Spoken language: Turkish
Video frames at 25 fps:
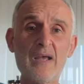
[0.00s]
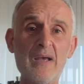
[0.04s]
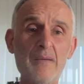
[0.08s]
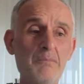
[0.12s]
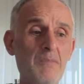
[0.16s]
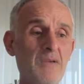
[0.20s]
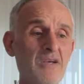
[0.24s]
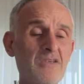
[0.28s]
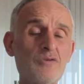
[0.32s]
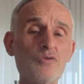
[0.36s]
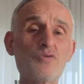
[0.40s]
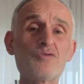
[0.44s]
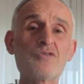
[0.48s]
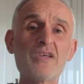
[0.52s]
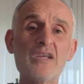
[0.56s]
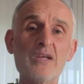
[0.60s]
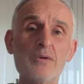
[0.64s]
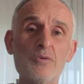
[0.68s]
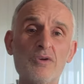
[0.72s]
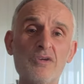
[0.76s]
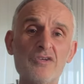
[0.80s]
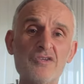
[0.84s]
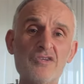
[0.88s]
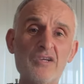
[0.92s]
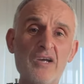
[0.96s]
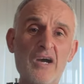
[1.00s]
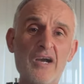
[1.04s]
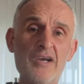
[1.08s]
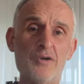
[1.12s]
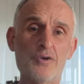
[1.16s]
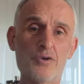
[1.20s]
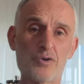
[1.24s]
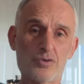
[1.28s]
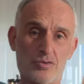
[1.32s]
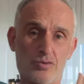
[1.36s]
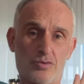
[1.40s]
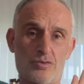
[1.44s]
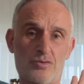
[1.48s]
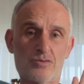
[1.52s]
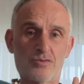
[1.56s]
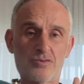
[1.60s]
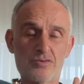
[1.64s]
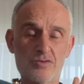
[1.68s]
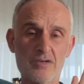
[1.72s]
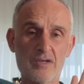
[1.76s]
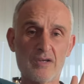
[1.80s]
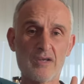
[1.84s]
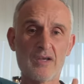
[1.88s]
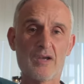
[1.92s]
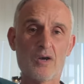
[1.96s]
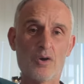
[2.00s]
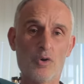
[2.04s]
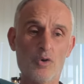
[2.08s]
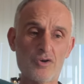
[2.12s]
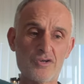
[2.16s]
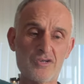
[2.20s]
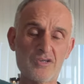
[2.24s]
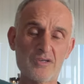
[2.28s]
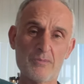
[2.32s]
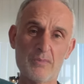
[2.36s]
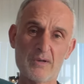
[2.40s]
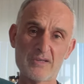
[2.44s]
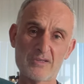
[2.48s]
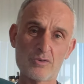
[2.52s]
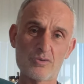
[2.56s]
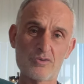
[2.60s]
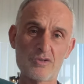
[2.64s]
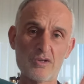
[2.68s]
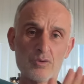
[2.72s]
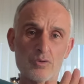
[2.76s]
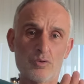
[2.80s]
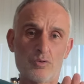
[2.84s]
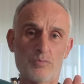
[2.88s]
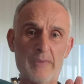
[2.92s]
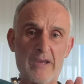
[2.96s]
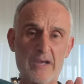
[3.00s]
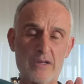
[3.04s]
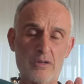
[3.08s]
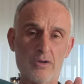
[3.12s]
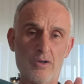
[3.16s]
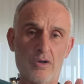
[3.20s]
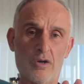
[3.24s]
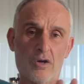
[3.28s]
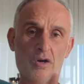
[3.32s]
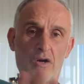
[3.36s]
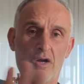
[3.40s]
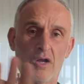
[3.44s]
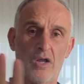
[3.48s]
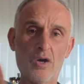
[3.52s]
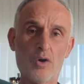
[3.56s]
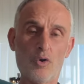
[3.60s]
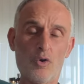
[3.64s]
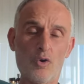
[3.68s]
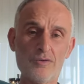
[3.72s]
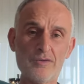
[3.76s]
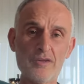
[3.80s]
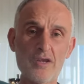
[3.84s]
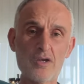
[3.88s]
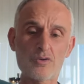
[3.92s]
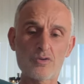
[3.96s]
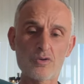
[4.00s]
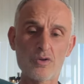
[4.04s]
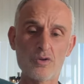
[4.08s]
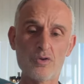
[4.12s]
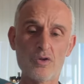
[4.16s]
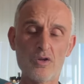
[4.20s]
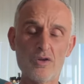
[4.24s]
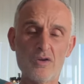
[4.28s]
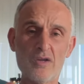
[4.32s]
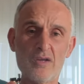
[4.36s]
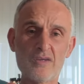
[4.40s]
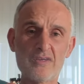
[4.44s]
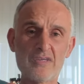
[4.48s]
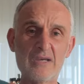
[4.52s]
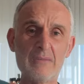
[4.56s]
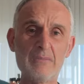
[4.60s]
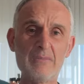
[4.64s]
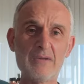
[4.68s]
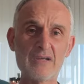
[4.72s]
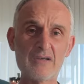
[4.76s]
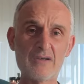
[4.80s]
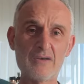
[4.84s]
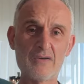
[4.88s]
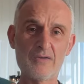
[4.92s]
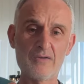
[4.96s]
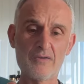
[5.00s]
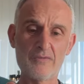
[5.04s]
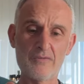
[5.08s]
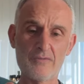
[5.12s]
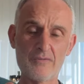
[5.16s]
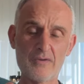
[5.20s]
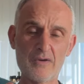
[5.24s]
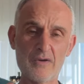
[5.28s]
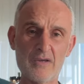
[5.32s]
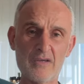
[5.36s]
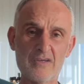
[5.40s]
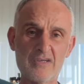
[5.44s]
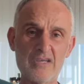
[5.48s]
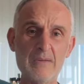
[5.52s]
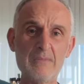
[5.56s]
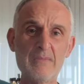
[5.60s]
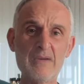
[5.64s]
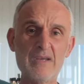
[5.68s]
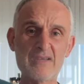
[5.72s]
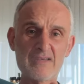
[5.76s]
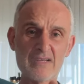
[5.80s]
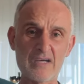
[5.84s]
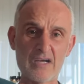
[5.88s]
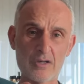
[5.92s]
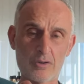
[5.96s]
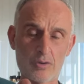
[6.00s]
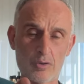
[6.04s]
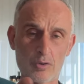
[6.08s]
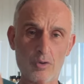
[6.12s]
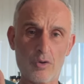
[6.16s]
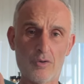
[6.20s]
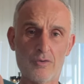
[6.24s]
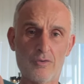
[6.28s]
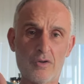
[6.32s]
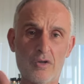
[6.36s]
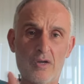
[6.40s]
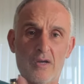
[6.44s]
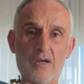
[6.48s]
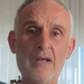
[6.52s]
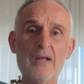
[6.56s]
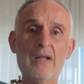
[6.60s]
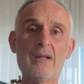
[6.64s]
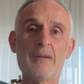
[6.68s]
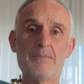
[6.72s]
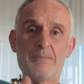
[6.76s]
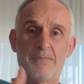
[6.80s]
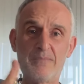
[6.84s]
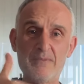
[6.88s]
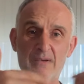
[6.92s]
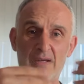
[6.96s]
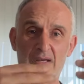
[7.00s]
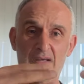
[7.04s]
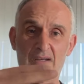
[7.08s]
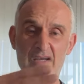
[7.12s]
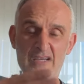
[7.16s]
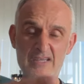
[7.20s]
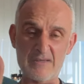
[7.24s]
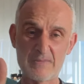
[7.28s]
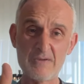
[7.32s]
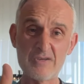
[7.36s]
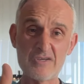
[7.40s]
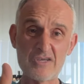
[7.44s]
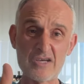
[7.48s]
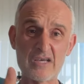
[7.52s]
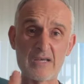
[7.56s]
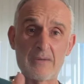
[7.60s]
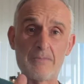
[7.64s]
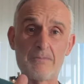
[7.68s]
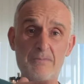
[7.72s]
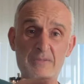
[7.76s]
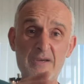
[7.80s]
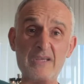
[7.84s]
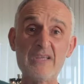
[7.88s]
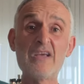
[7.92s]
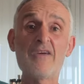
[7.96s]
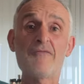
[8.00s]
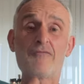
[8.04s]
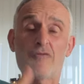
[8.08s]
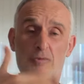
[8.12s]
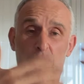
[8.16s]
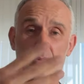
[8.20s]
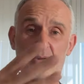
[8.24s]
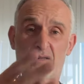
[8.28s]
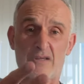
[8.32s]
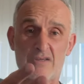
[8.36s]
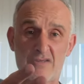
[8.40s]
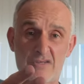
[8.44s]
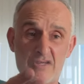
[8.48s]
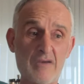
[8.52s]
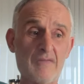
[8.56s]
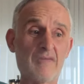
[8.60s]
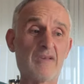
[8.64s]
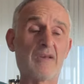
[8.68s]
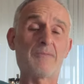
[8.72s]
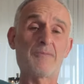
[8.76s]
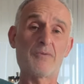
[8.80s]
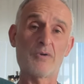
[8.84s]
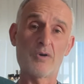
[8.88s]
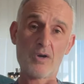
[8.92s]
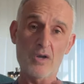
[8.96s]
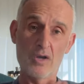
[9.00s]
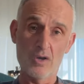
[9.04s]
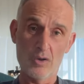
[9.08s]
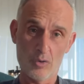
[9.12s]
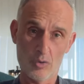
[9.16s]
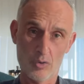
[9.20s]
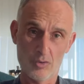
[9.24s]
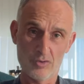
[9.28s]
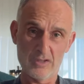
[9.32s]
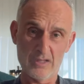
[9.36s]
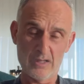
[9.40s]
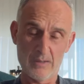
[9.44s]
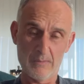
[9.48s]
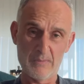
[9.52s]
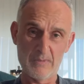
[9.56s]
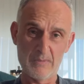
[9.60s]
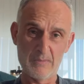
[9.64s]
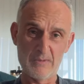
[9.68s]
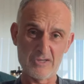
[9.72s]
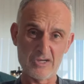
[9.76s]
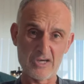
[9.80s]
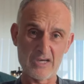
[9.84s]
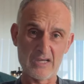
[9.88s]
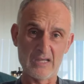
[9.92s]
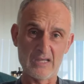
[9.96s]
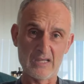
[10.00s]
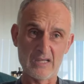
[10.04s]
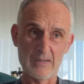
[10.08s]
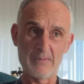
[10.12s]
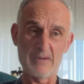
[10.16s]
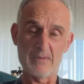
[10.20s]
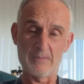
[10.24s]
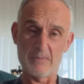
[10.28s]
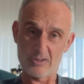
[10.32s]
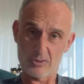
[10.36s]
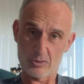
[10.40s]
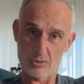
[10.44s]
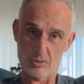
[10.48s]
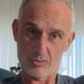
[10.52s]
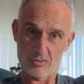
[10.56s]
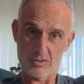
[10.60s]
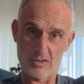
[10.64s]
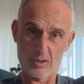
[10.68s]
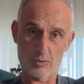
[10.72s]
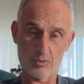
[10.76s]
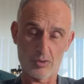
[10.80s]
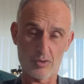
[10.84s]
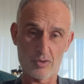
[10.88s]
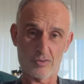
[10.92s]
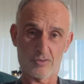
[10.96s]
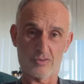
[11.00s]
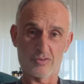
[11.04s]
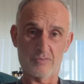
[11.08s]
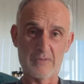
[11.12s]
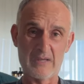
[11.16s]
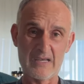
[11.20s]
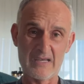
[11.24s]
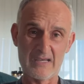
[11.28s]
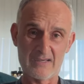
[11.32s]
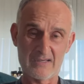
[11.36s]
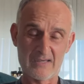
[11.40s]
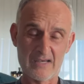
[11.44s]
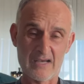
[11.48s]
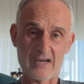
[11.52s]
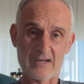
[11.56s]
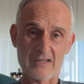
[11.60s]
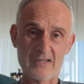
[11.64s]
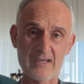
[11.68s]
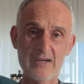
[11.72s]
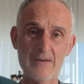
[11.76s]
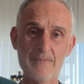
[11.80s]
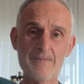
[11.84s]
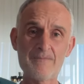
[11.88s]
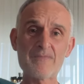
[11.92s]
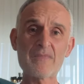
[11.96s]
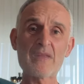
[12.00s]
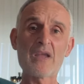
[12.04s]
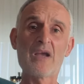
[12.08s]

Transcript: masanın üzerine ona şey ayırıyorsunuz. O şimdi masanın üzerinde bekliyor. Ondan sonra kimlik e, kimliğinizi arkalı önüne resmini çekip PDF formatına çevirip onu da bir şekilde bir masa üstüne koyuyorsunuz bilgisayarda.